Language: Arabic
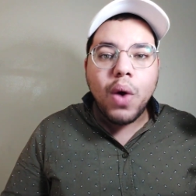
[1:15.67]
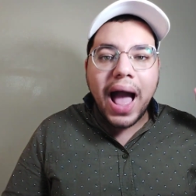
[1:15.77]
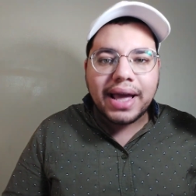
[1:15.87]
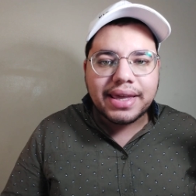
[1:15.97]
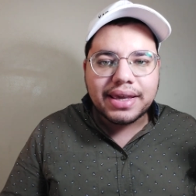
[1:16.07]

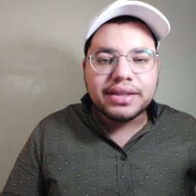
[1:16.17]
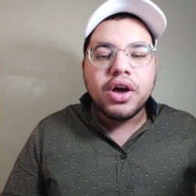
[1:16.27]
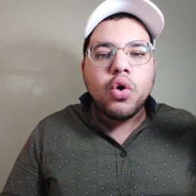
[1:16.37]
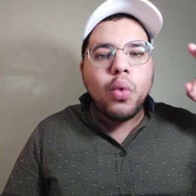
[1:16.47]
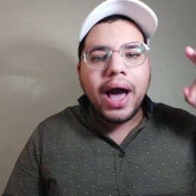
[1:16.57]
وأكد
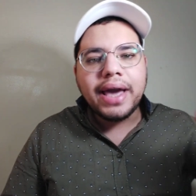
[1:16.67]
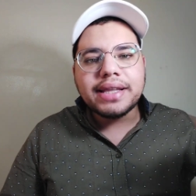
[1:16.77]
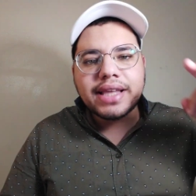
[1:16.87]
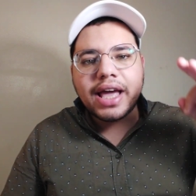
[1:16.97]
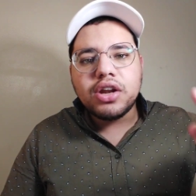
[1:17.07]

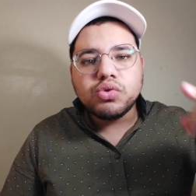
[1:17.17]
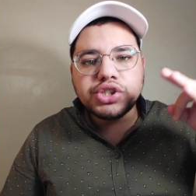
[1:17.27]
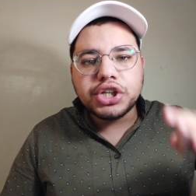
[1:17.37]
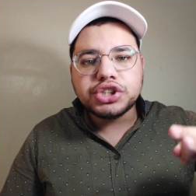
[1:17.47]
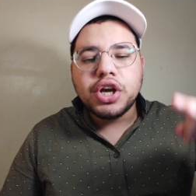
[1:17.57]
وحيد
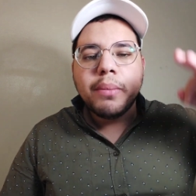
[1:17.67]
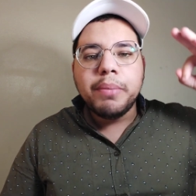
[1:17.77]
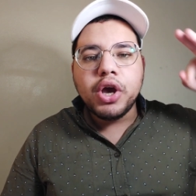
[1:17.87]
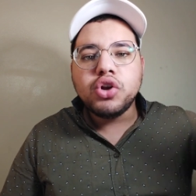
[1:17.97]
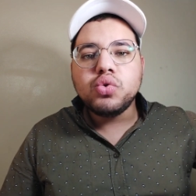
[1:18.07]
خليلوزيتش
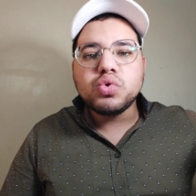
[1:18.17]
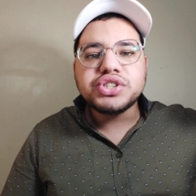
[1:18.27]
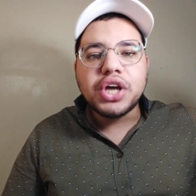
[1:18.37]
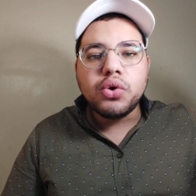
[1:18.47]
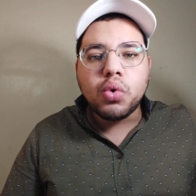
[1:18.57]
بأنه
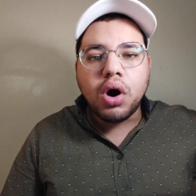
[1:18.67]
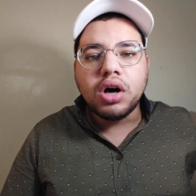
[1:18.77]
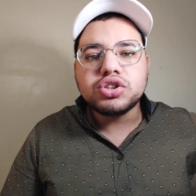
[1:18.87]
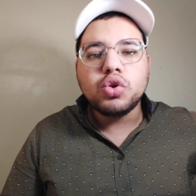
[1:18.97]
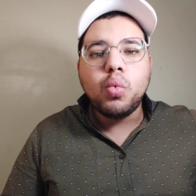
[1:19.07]

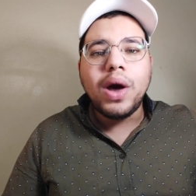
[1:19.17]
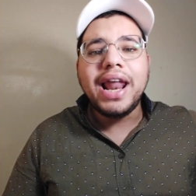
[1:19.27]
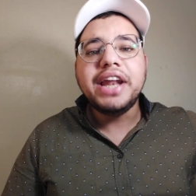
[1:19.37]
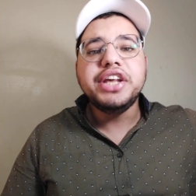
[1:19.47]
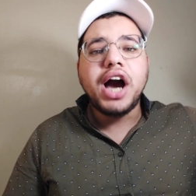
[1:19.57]
سيقاتل
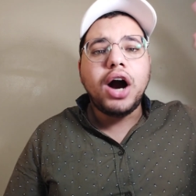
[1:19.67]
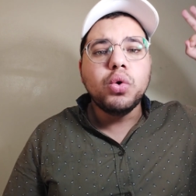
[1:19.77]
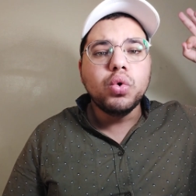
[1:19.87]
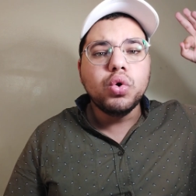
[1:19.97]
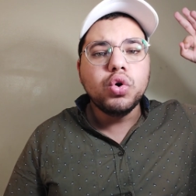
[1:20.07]
ولن
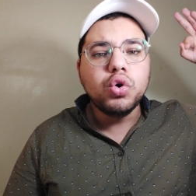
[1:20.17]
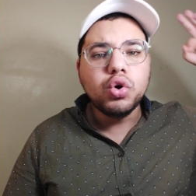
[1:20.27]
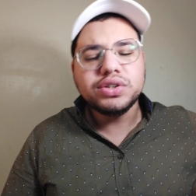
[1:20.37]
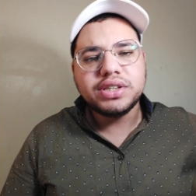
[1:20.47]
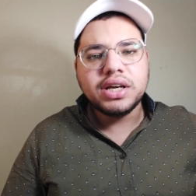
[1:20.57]

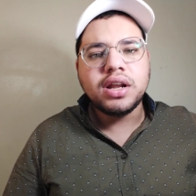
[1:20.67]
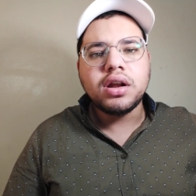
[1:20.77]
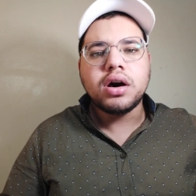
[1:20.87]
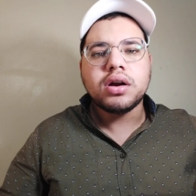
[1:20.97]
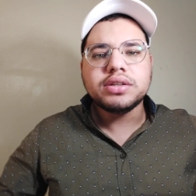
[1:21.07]
يعود إلى
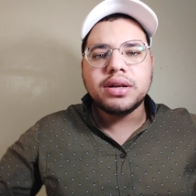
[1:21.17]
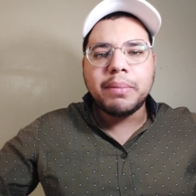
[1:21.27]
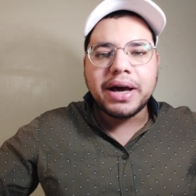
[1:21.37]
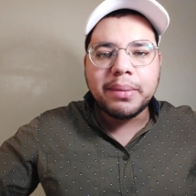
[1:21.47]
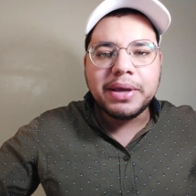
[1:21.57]
الأراضي
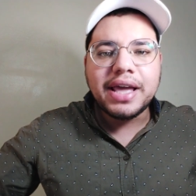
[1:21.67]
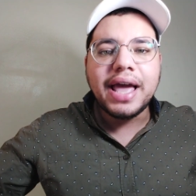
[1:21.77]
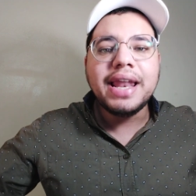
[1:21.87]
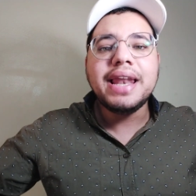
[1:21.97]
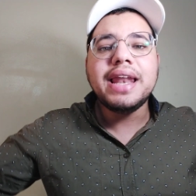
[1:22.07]
المغربية
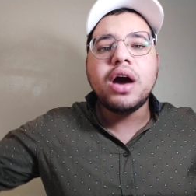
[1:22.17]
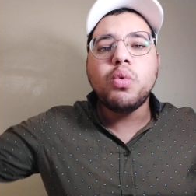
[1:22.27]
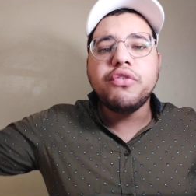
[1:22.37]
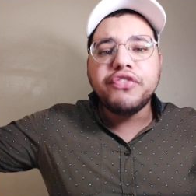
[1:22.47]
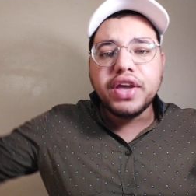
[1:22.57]
إلا
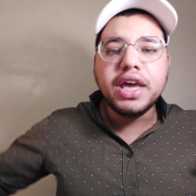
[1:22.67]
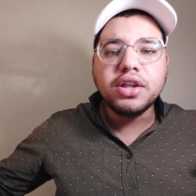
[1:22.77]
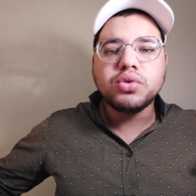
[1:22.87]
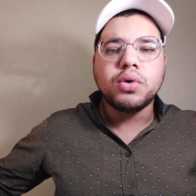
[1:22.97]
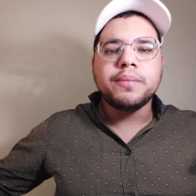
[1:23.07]
وفي
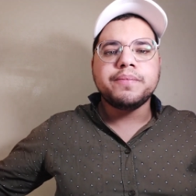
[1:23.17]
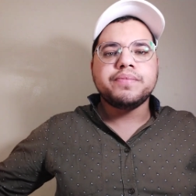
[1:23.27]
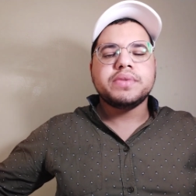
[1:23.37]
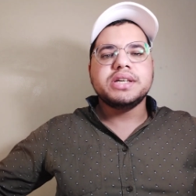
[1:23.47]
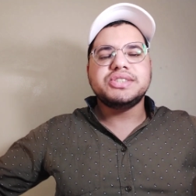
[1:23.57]
إيده
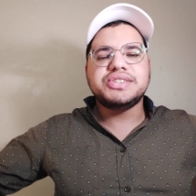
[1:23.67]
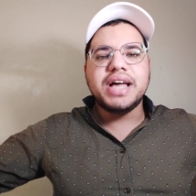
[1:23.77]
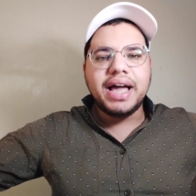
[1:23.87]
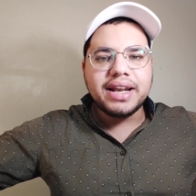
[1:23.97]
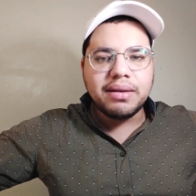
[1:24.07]

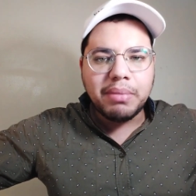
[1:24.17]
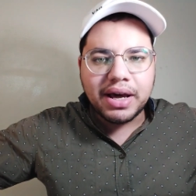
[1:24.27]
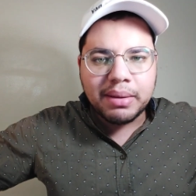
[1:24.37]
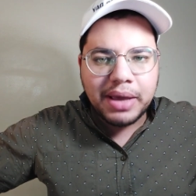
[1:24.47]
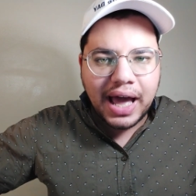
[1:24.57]
الساحر
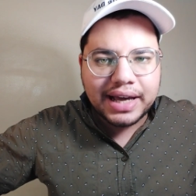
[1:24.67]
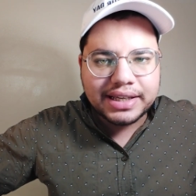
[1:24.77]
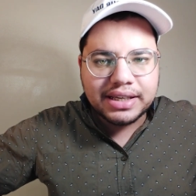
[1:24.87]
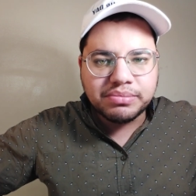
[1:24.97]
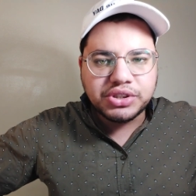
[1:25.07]
المغربي
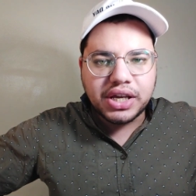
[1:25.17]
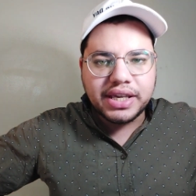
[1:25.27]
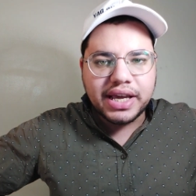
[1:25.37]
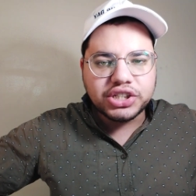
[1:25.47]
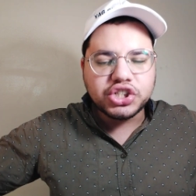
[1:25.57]
حكيم
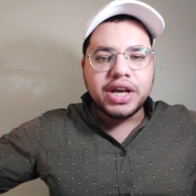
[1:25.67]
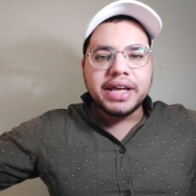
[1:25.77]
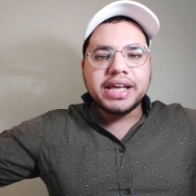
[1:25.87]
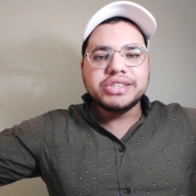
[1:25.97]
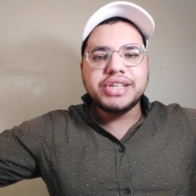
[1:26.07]
زياش
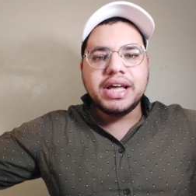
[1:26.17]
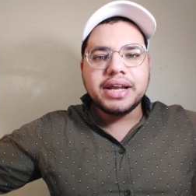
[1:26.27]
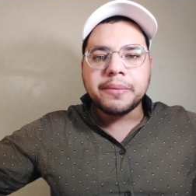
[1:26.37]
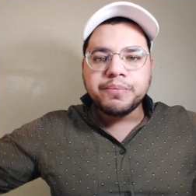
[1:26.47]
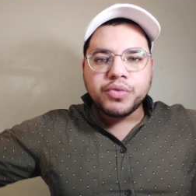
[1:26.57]

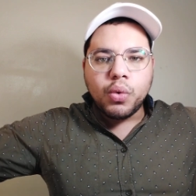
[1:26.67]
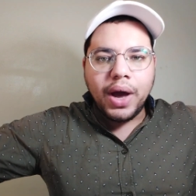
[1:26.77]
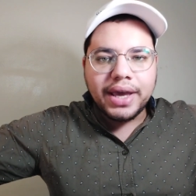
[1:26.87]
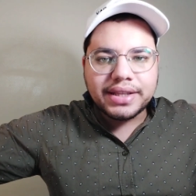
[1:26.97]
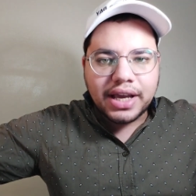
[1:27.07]
كذلك
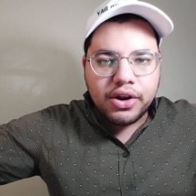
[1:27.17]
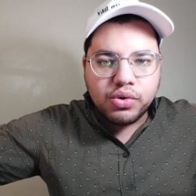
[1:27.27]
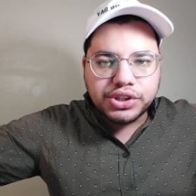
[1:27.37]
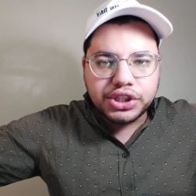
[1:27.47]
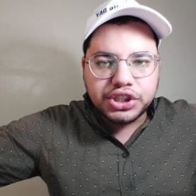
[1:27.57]
وحيد
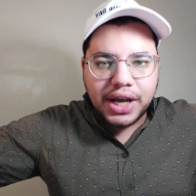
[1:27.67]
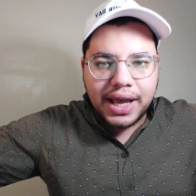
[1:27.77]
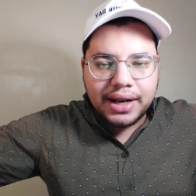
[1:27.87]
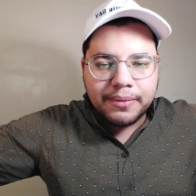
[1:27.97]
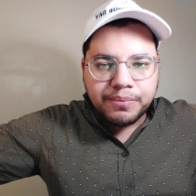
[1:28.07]
خليلوزيتش
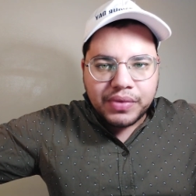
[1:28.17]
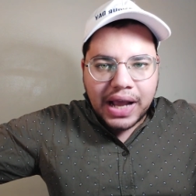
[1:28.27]
قال